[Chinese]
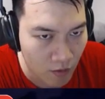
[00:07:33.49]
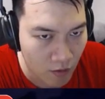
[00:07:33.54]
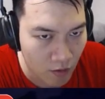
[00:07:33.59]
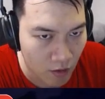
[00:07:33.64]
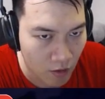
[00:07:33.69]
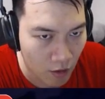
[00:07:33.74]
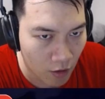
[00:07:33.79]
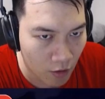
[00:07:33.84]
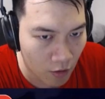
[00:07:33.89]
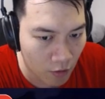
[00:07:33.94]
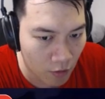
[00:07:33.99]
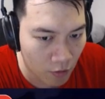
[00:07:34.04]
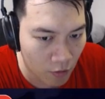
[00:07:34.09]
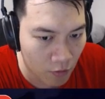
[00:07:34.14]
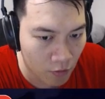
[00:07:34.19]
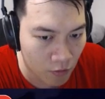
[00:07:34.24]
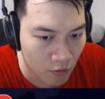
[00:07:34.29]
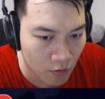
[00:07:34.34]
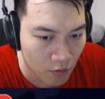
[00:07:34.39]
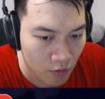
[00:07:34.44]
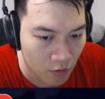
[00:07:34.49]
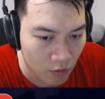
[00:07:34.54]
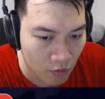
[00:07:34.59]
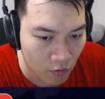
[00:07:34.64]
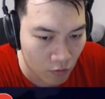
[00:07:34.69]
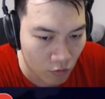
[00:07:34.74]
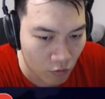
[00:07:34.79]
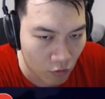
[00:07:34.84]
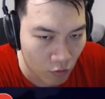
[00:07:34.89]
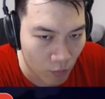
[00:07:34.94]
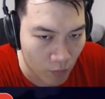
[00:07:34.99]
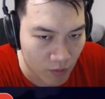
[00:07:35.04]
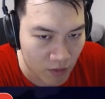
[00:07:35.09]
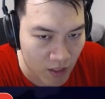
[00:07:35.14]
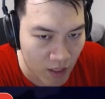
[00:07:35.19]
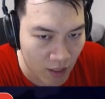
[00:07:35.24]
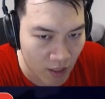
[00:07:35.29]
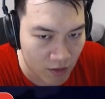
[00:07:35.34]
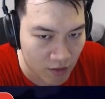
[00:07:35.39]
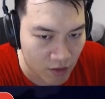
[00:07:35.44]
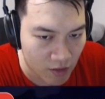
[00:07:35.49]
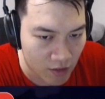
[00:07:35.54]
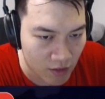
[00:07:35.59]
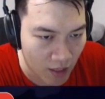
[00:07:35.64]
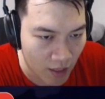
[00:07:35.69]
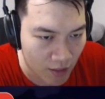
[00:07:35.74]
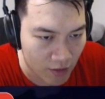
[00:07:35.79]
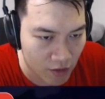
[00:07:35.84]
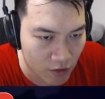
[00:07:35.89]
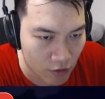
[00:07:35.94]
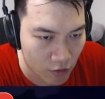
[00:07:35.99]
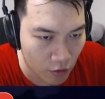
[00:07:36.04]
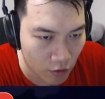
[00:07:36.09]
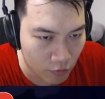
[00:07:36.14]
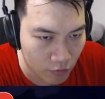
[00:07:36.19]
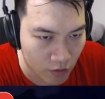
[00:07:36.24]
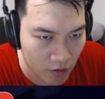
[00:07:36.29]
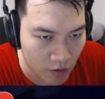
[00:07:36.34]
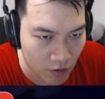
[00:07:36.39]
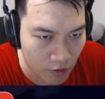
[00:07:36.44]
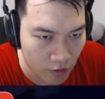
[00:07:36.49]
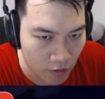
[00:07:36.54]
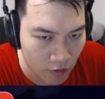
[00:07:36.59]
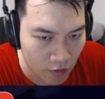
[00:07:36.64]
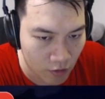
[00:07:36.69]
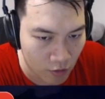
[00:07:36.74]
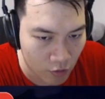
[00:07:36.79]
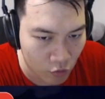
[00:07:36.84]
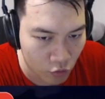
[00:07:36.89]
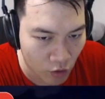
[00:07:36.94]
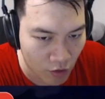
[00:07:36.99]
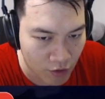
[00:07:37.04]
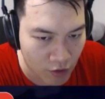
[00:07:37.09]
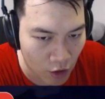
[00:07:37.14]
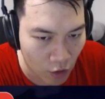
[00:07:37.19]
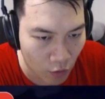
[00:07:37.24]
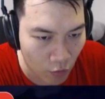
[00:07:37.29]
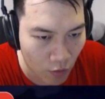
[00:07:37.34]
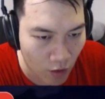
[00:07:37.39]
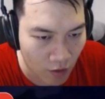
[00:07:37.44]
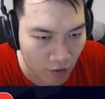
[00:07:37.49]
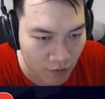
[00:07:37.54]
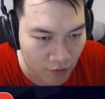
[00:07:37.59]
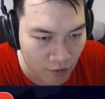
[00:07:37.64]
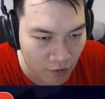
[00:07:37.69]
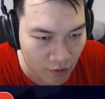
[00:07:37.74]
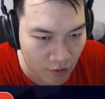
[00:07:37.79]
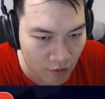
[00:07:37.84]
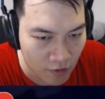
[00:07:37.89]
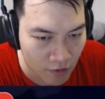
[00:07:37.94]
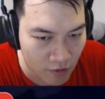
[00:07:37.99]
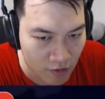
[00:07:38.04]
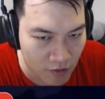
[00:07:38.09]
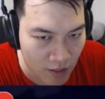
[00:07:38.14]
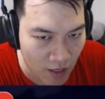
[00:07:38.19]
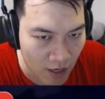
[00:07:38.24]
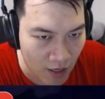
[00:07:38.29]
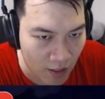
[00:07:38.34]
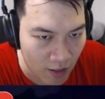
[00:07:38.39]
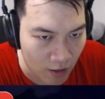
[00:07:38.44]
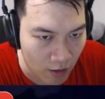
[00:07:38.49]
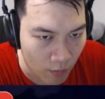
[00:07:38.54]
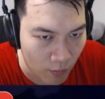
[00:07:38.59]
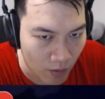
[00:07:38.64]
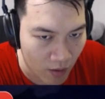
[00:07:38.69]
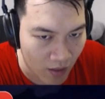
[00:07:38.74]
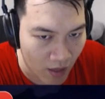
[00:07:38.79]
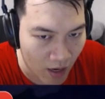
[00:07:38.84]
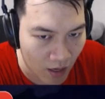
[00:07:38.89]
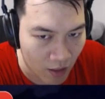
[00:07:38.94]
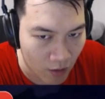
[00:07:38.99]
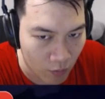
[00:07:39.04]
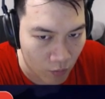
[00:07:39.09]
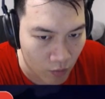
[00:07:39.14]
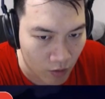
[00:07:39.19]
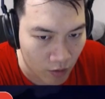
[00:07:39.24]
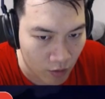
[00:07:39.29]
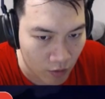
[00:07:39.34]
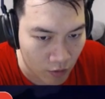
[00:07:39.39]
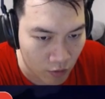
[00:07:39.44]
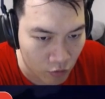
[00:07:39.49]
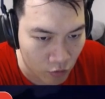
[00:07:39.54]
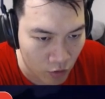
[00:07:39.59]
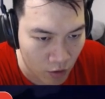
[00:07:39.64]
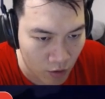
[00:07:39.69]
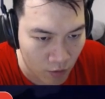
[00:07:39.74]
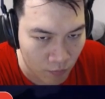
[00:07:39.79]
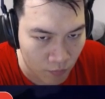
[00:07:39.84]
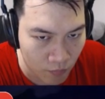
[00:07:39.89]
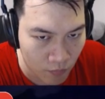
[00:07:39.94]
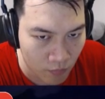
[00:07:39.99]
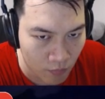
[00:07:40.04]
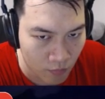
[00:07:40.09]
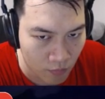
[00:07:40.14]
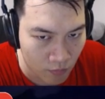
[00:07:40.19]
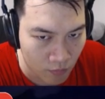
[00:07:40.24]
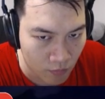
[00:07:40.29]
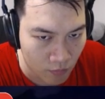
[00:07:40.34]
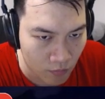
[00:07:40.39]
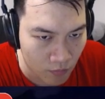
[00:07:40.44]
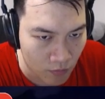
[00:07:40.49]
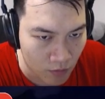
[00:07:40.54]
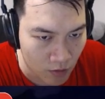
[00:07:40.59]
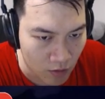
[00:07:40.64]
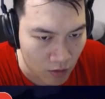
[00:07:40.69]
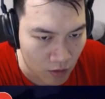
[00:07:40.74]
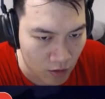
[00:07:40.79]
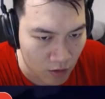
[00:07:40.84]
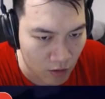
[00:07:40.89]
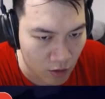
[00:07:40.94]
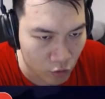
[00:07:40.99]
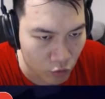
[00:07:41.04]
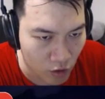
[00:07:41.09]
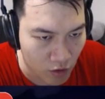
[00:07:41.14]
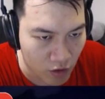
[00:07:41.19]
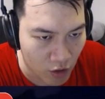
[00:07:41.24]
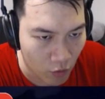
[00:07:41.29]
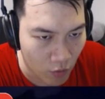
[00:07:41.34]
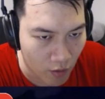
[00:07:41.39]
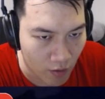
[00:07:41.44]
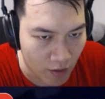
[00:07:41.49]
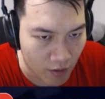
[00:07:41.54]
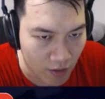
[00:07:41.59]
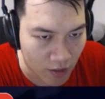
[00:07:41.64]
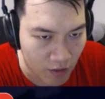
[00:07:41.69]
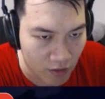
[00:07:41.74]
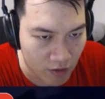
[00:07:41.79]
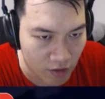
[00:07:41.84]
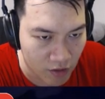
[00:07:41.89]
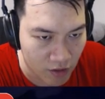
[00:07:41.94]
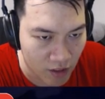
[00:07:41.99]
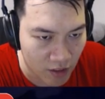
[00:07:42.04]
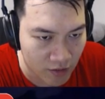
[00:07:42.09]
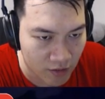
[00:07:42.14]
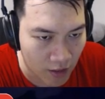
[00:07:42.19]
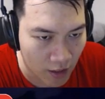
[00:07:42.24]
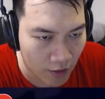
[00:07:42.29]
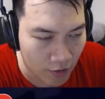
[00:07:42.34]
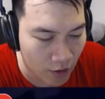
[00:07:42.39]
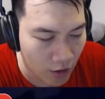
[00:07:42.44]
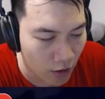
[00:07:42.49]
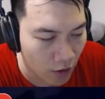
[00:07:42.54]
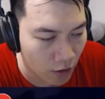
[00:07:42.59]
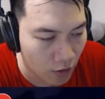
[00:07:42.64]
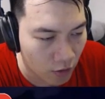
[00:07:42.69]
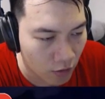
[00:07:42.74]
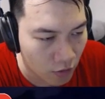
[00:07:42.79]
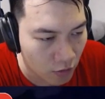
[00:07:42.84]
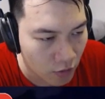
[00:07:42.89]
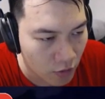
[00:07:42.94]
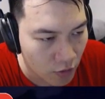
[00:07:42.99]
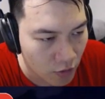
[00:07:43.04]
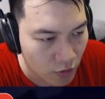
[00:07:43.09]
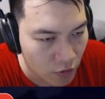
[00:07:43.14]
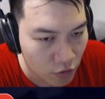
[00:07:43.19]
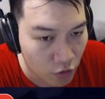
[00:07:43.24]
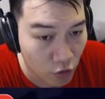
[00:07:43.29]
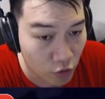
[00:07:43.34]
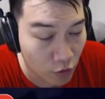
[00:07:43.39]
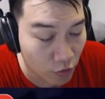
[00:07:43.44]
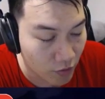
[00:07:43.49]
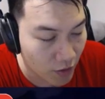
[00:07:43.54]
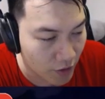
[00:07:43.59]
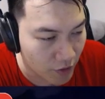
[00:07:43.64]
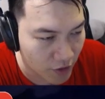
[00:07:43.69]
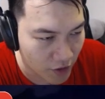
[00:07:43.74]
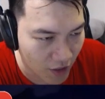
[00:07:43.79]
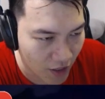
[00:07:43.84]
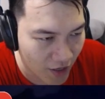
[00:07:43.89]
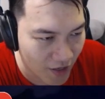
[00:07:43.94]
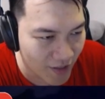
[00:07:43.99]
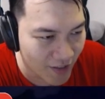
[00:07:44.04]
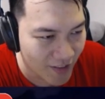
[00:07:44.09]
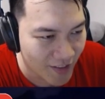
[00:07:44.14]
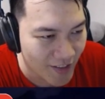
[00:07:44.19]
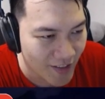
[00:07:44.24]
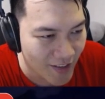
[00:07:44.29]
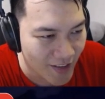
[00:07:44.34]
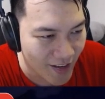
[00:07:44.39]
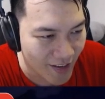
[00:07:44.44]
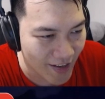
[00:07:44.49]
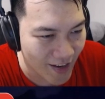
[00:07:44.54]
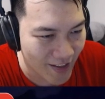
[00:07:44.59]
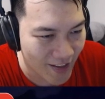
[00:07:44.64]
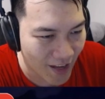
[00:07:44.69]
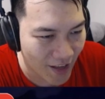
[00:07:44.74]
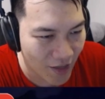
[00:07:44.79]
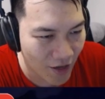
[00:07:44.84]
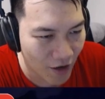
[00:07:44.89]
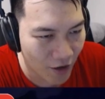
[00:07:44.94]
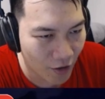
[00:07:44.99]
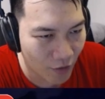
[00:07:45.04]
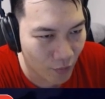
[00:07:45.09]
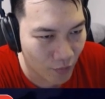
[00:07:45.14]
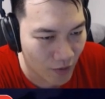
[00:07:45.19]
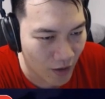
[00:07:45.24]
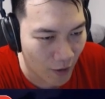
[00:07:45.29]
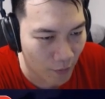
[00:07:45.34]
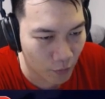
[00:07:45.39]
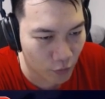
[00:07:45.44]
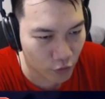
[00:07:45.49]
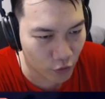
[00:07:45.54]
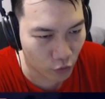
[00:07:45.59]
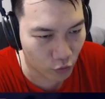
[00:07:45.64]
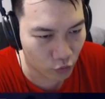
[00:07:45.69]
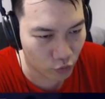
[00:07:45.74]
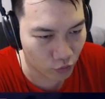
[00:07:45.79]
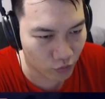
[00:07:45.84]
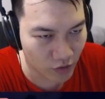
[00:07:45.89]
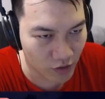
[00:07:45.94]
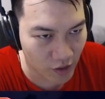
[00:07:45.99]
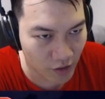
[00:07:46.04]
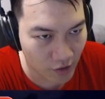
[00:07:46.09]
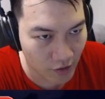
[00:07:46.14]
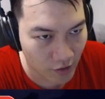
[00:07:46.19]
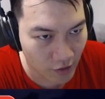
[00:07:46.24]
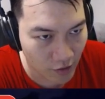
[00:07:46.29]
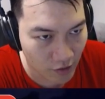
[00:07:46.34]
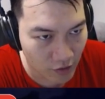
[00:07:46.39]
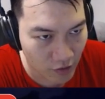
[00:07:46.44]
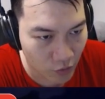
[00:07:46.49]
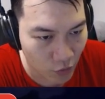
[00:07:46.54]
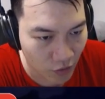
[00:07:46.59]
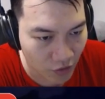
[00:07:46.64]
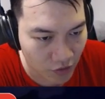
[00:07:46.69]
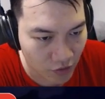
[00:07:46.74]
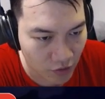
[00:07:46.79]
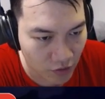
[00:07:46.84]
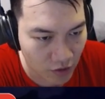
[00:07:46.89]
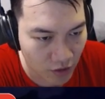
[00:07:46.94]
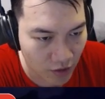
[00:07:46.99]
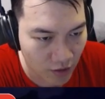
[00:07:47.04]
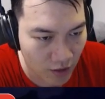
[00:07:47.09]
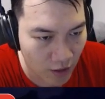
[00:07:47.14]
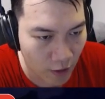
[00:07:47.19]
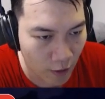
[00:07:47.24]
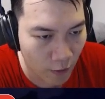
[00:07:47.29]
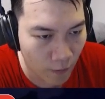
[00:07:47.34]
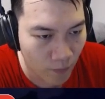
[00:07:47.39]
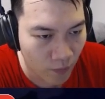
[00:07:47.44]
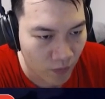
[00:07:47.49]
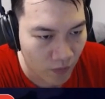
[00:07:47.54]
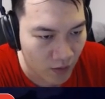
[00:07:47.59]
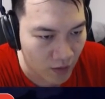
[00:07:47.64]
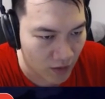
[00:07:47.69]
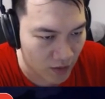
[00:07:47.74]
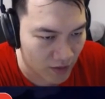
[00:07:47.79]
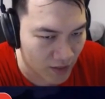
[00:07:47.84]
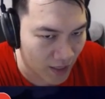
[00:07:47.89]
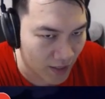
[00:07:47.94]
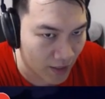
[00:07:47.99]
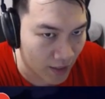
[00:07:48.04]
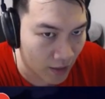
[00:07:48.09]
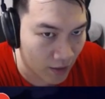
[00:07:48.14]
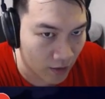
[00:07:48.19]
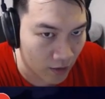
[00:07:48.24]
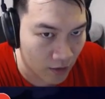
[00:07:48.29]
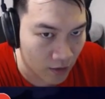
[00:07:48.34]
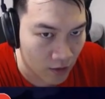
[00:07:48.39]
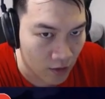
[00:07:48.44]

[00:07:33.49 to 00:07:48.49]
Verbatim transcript: 然后我们现在其实还是有那个摔角王在 meta 里面的，所以你那个摔角王也可以直接拿到，就送葬者、啊、也可以拿到刚不朽主祭的那个死亡之身，然后你再给